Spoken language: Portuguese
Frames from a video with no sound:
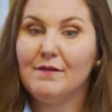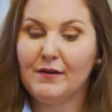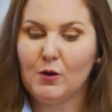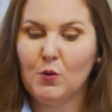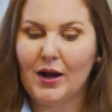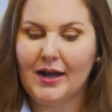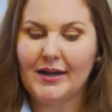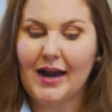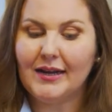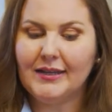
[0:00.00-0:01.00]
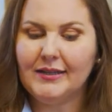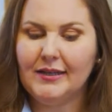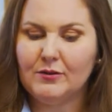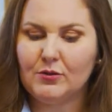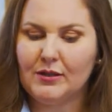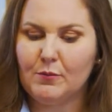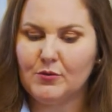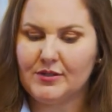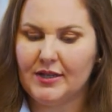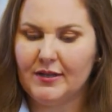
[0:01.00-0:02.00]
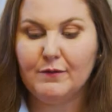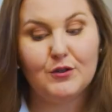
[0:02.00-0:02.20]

evacuar aqui dentro da bolsinha.